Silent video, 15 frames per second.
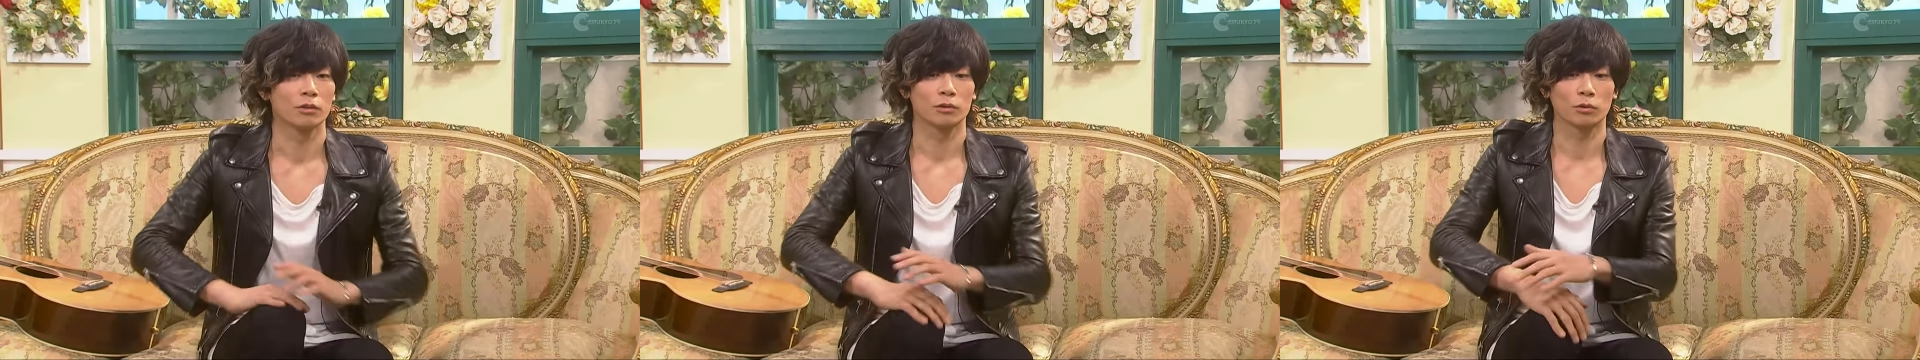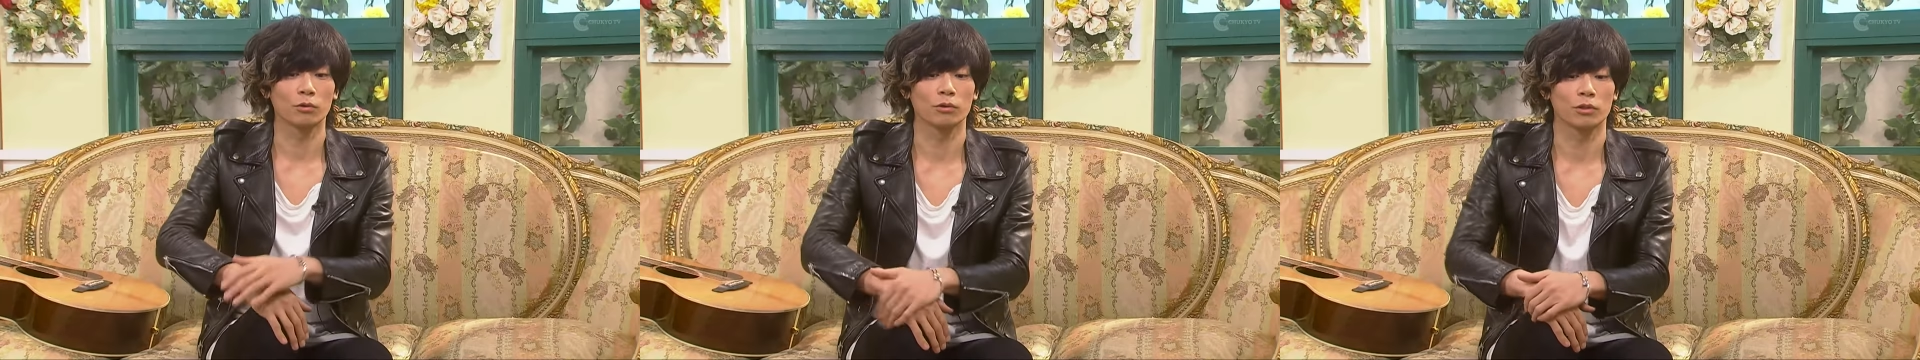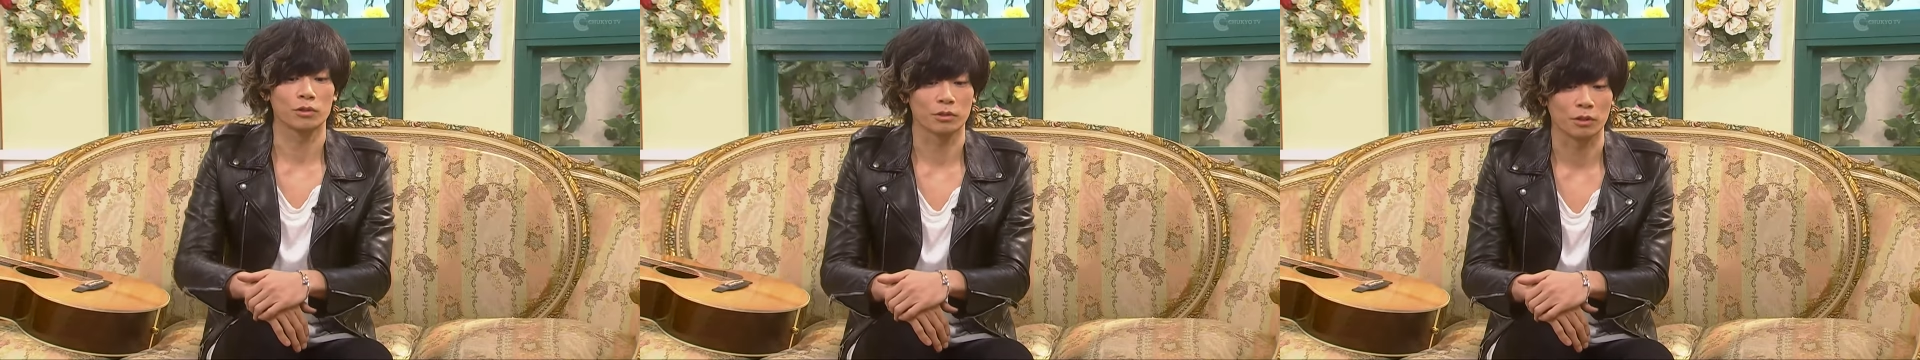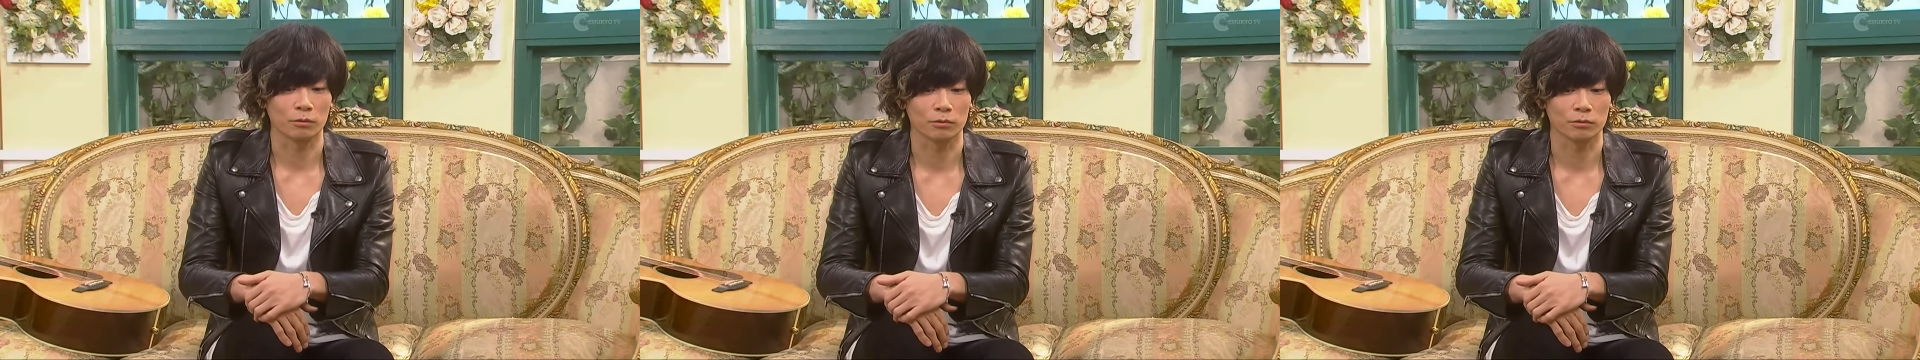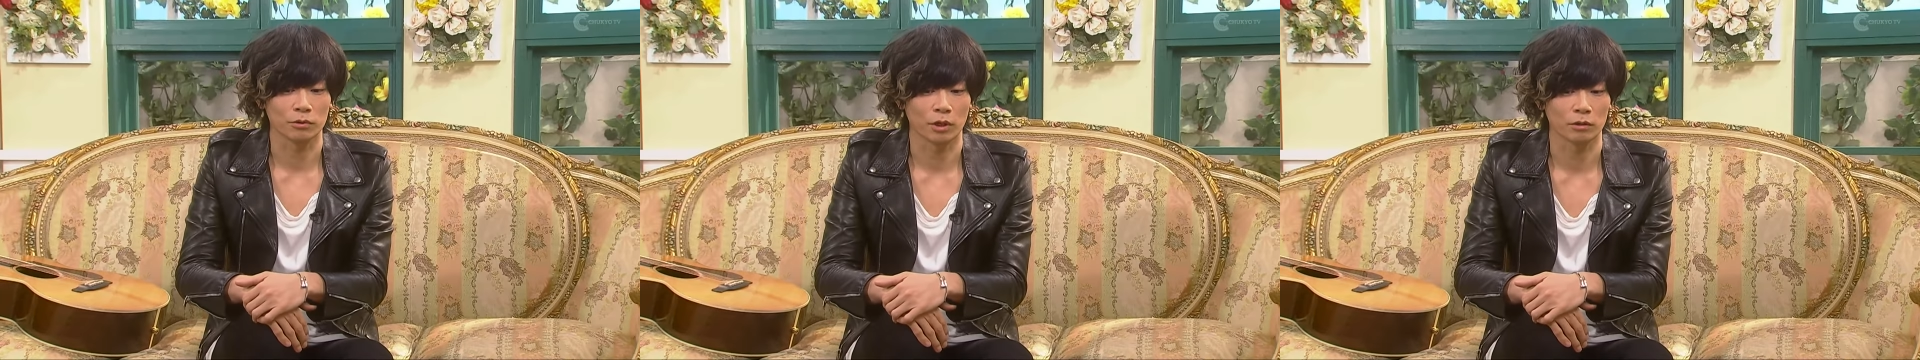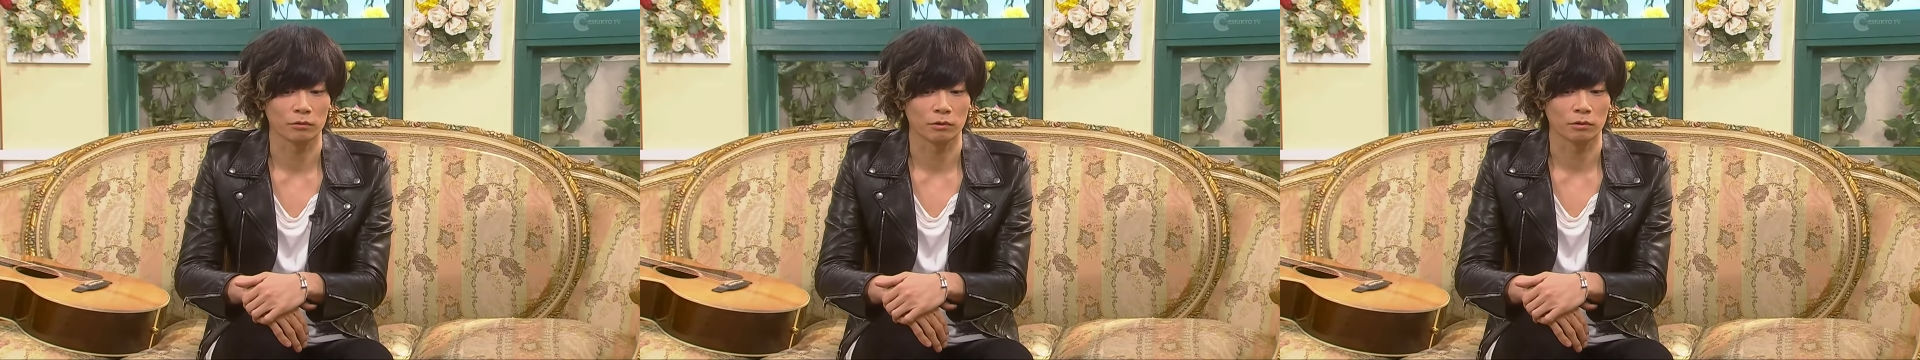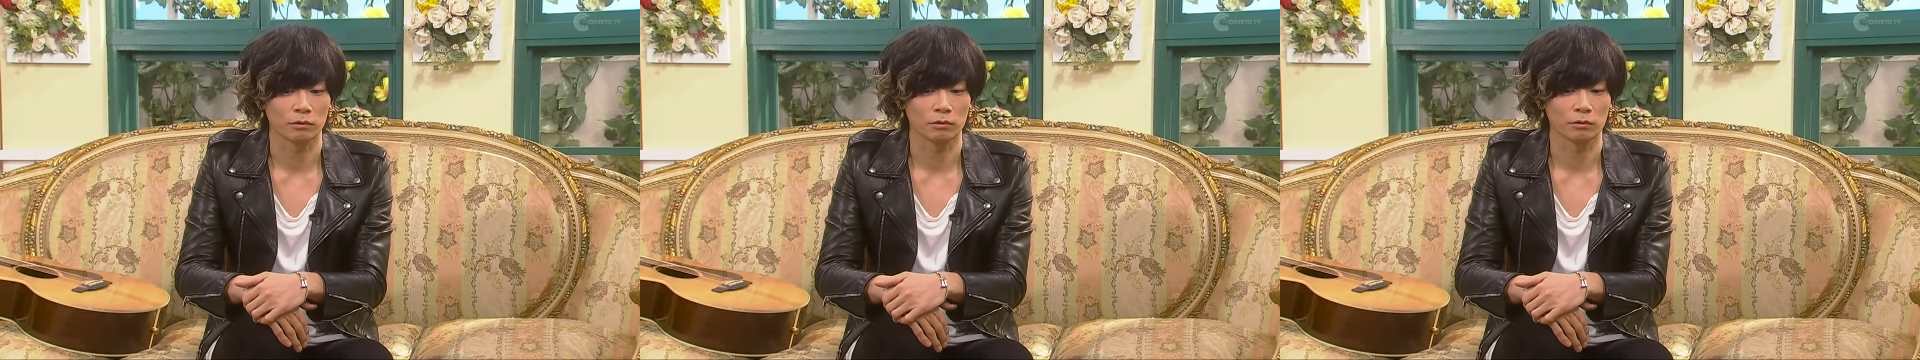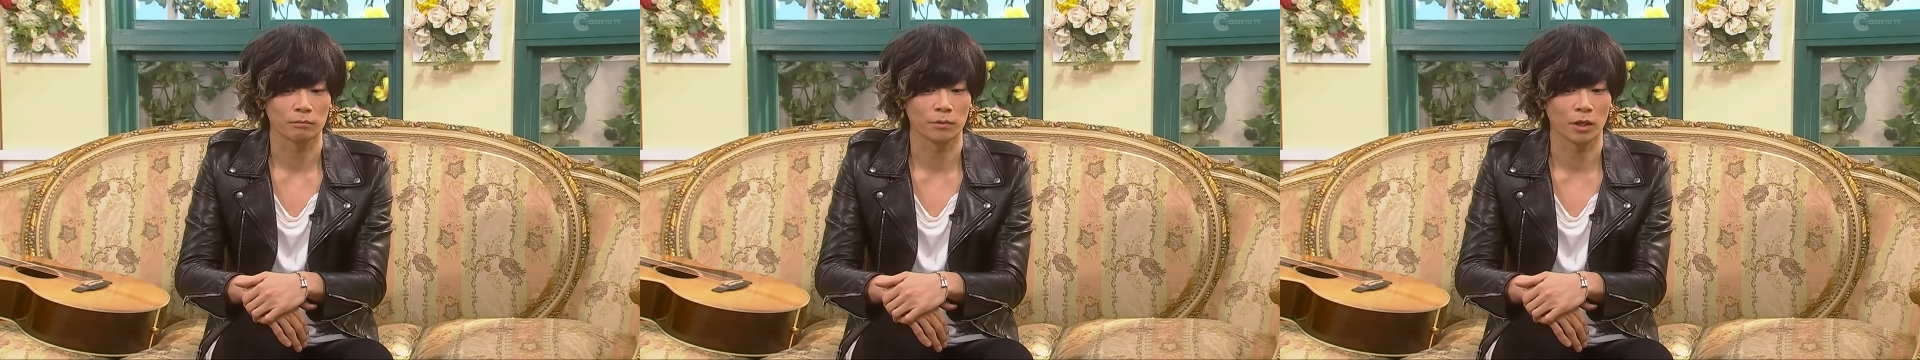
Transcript: そうですね本当あの、